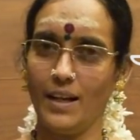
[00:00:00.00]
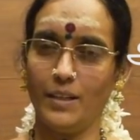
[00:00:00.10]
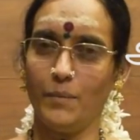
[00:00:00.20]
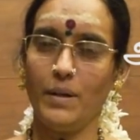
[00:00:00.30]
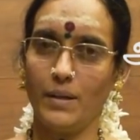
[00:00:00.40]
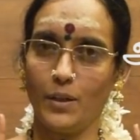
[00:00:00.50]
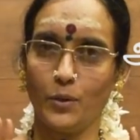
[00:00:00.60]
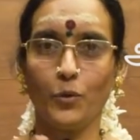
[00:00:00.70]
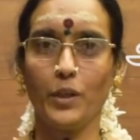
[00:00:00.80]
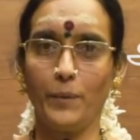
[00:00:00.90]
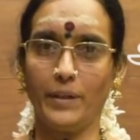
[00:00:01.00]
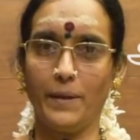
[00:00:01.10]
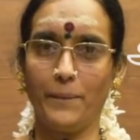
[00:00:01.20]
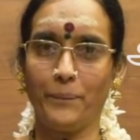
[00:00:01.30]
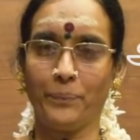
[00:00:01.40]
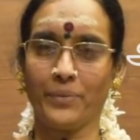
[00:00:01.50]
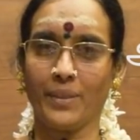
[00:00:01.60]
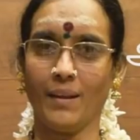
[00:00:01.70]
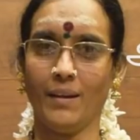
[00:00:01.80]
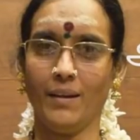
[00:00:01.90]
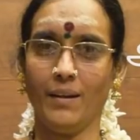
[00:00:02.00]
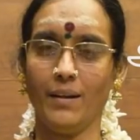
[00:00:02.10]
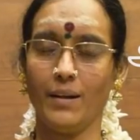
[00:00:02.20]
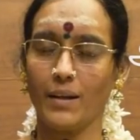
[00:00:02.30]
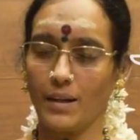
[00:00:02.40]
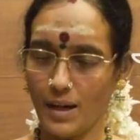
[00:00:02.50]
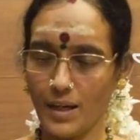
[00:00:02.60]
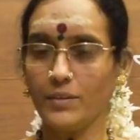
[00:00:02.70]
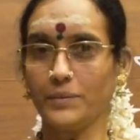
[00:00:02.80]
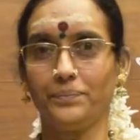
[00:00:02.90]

அந்த அம்மா தூங்கி போயிட்டா கனவு